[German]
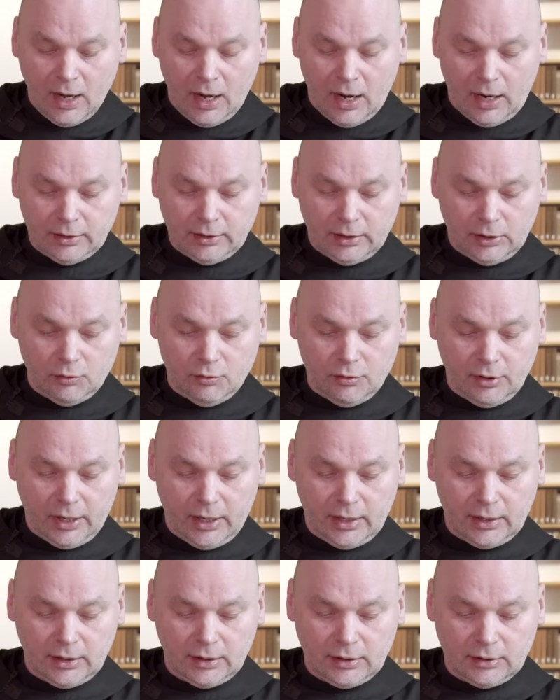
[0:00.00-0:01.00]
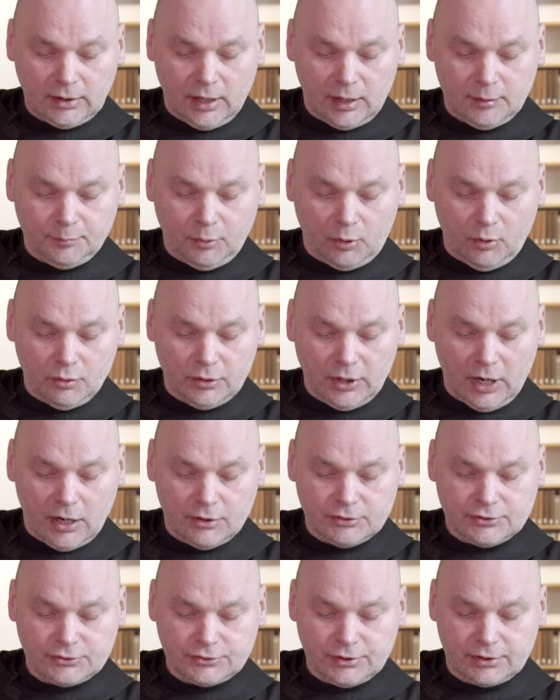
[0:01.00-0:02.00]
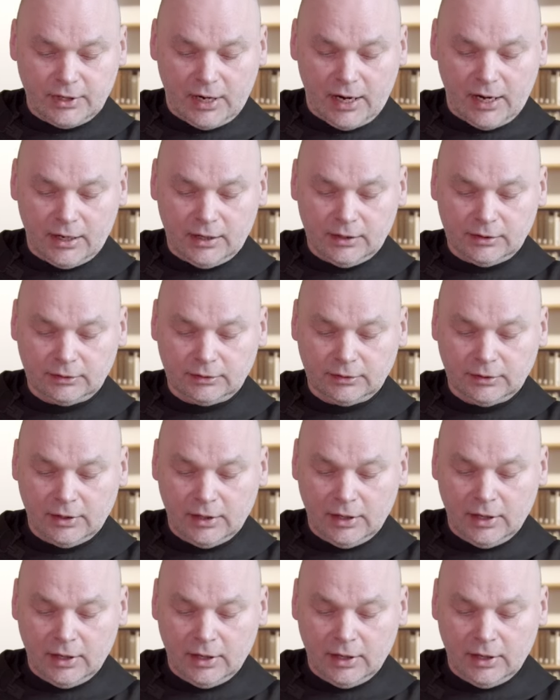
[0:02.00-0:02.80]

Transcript: an die Hungrigen dein Brot auszuteilen,